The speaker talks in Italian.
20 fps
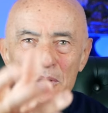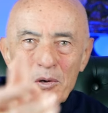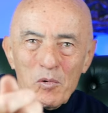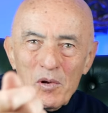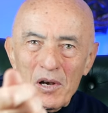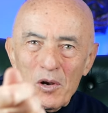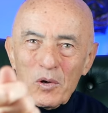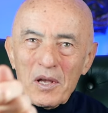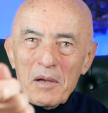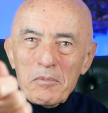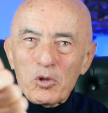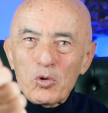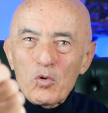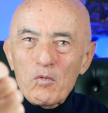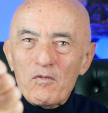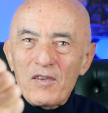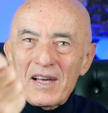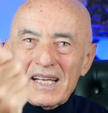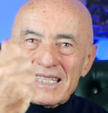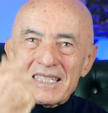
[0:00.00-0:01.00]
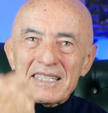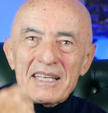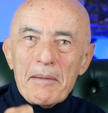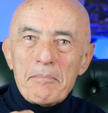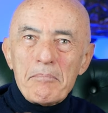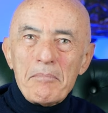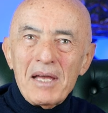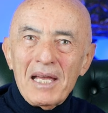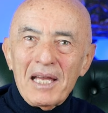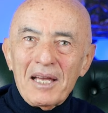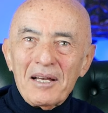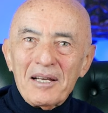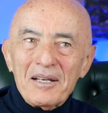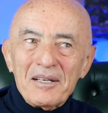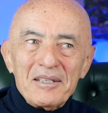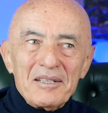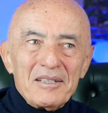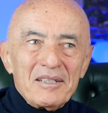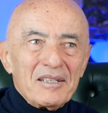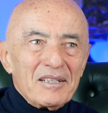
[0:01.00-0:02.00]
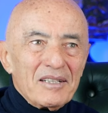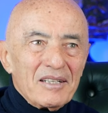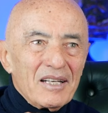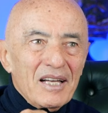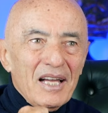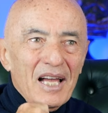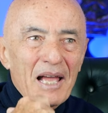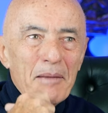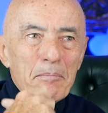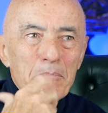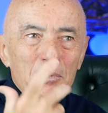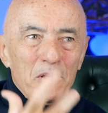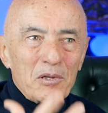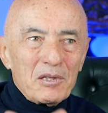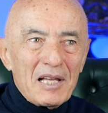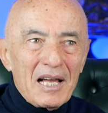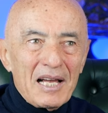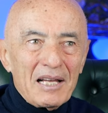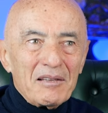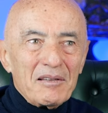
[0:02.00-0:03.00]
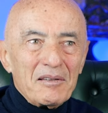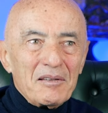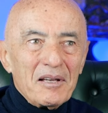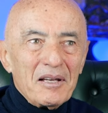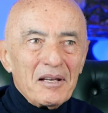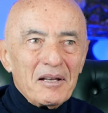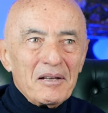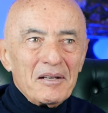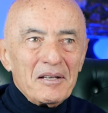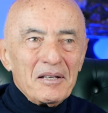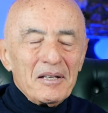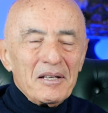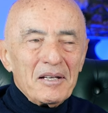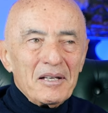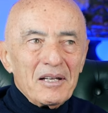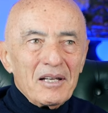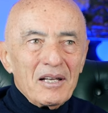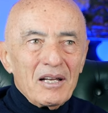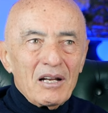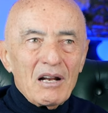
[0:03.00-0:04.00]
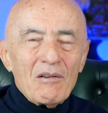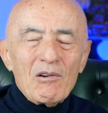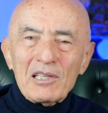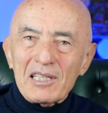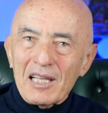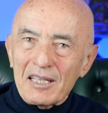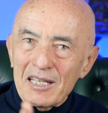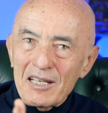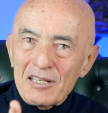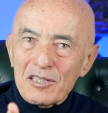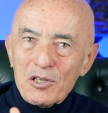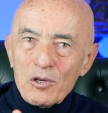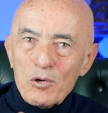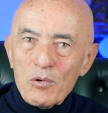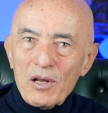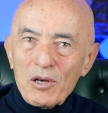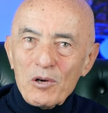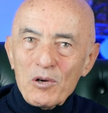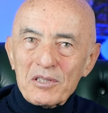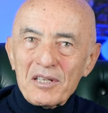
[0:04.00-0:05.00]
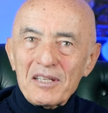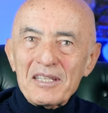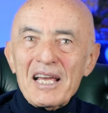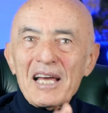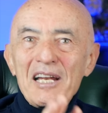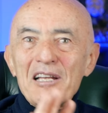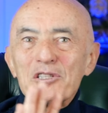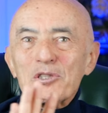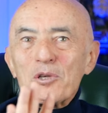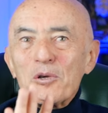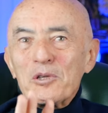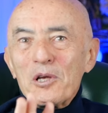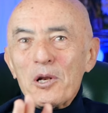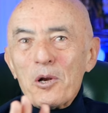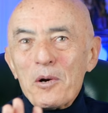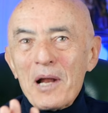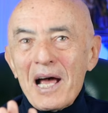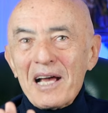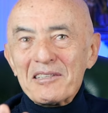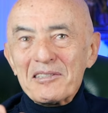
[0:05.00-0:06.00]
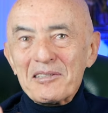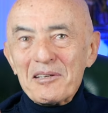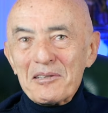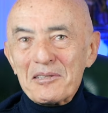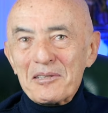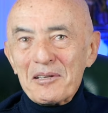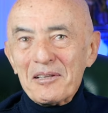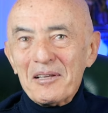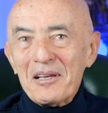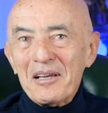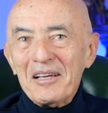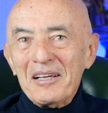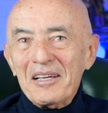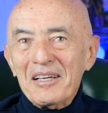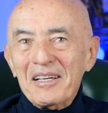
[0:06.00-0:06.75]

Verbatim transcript: poi quello che tu versi a me è importante. Una volta dissero una cosa di Aristotele Onassis,